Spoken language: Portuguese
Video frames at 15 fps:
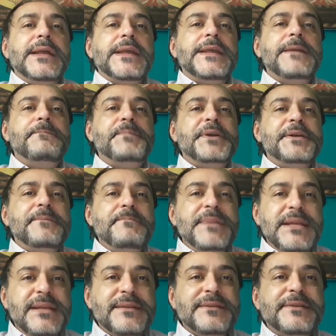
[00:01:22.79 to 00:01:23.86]
que
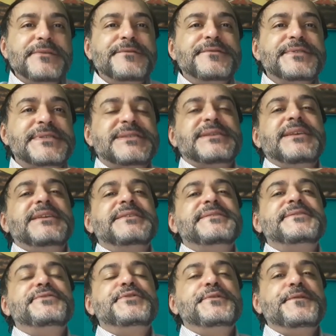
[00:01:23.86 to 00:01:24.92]
permitam
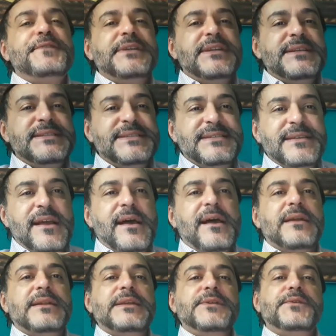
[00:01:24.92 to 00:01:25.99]
vocês
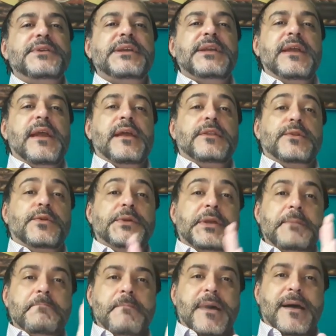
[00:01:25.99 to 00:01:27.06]
diferenciarem o que é
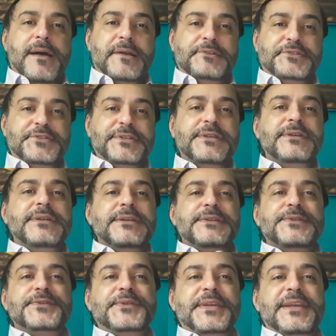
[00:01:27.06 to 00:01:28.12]
dogmática
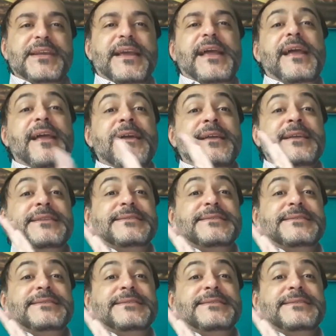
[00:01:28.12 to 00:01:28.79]
do que é